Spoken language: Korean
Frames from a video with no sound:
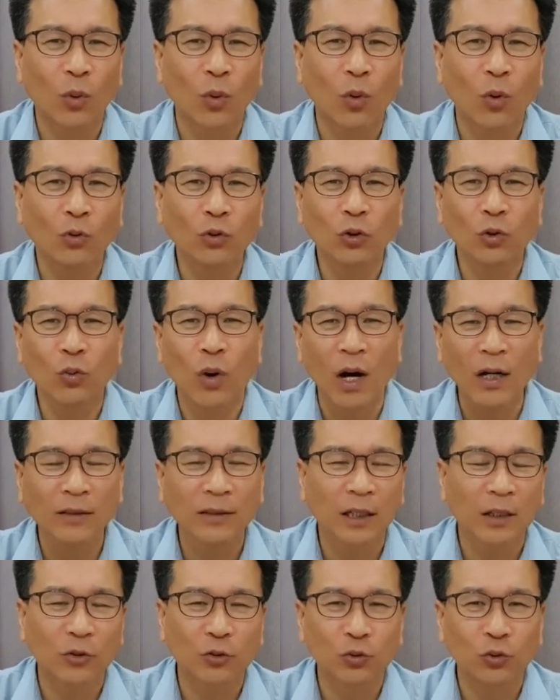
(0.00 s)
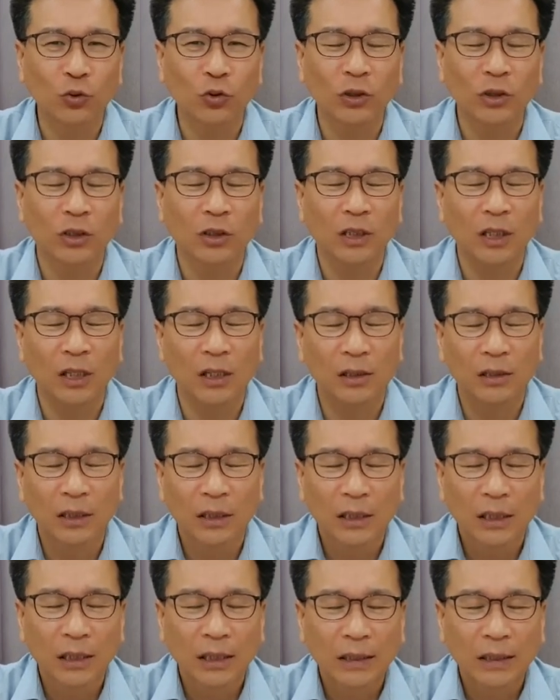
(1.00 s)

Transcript: 모든 왕자를 죽이는 일